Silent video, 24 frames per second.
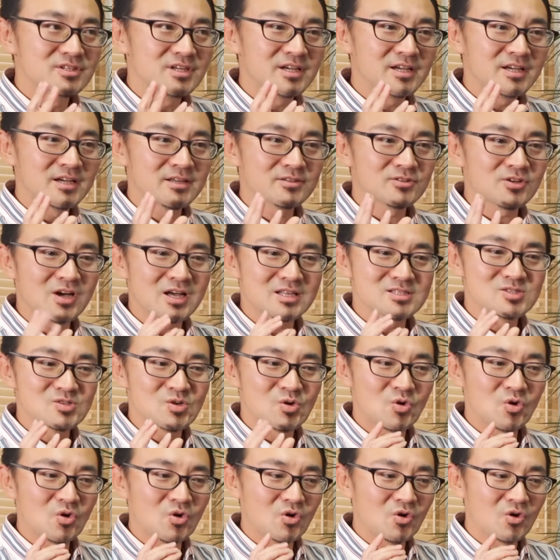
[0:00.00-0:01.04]
えーと発
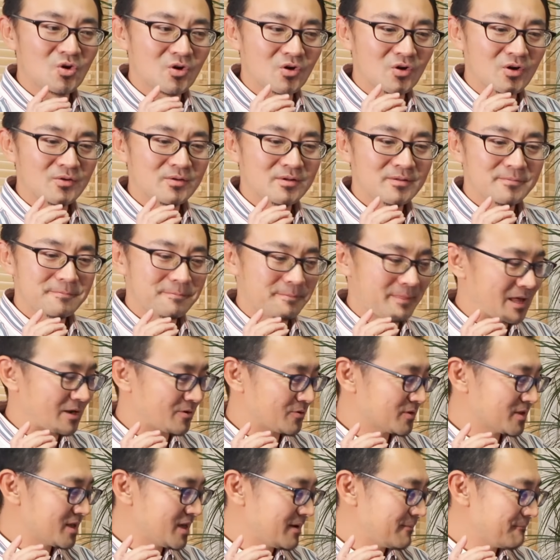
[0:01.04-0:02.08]
音方法な
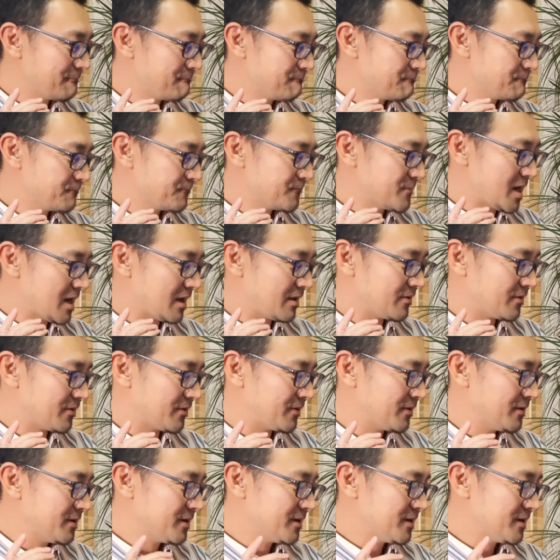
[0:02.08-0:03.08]
のであの